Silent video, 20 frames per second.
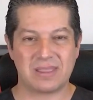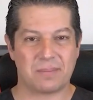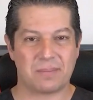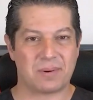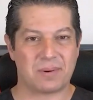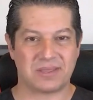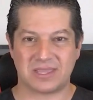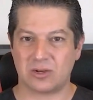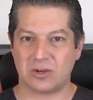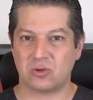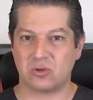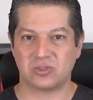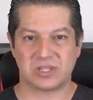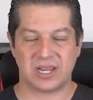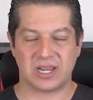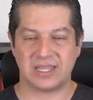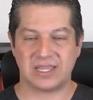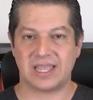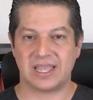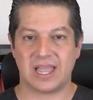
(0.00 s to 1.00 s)
partir de los
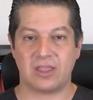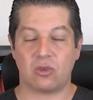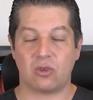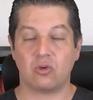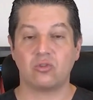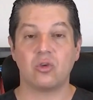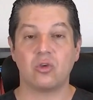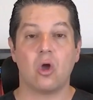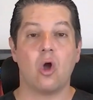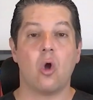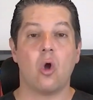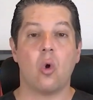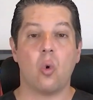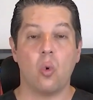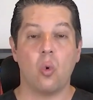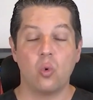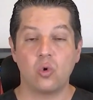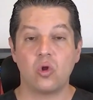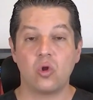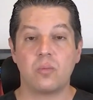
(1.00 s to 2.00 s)
30 años,
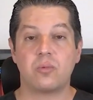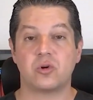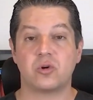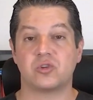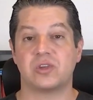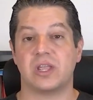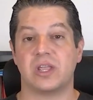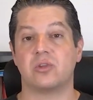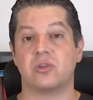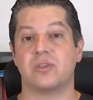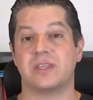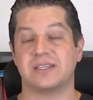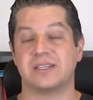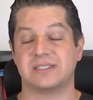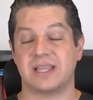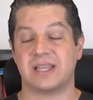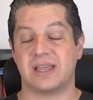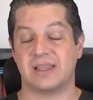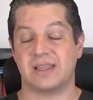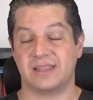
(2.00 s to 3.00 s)
1% de
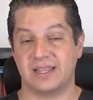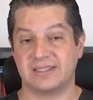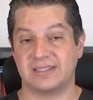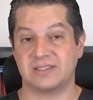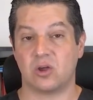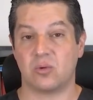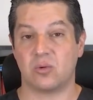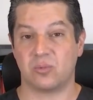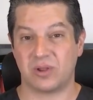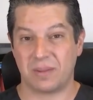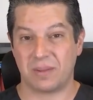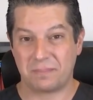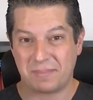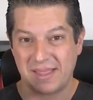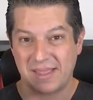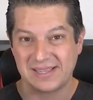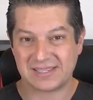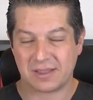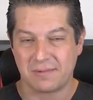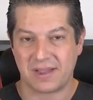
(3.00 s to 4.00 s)
esta, de esta hormona
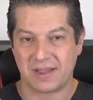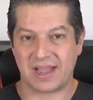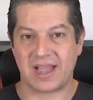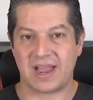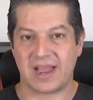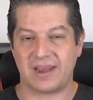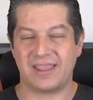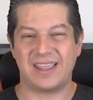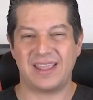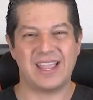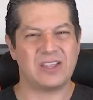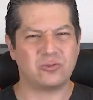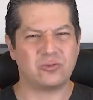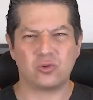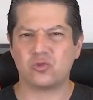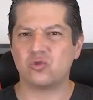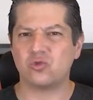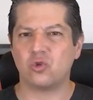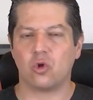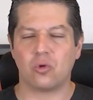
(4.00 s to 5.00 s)
empieza a bajar y
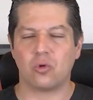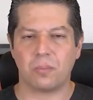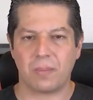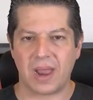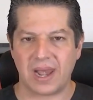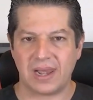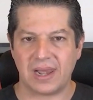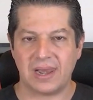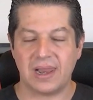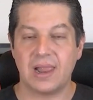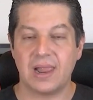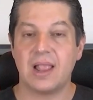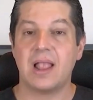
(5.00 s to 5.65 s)
eso es normal.